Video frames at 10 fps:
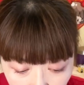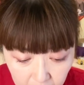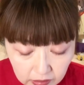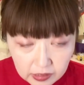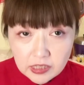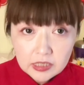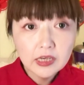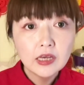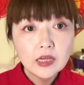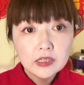しか
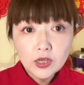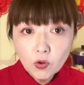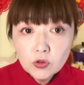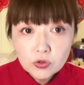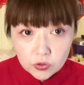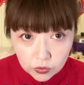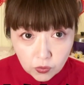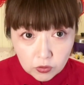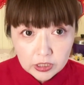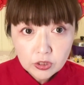し、日本入
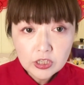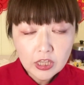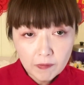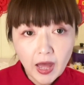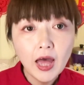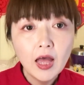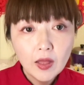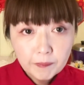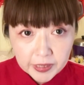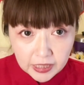国については
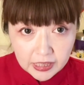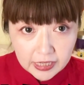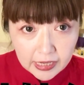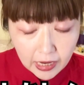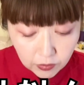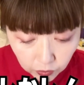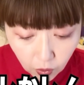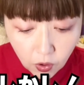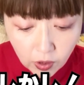PCR の